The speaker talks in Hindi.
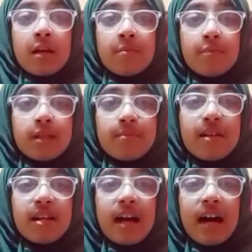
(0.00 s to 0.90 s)

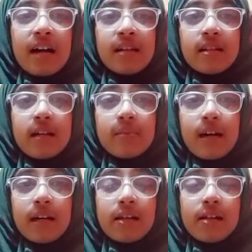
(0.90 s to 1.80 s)
बिसमीम
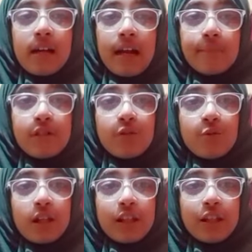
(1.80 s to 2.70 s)
शुरू
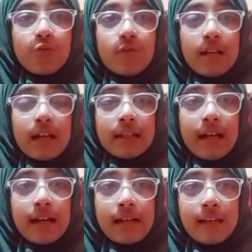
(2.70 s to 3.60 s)
करती हूँ अल्लाह ताला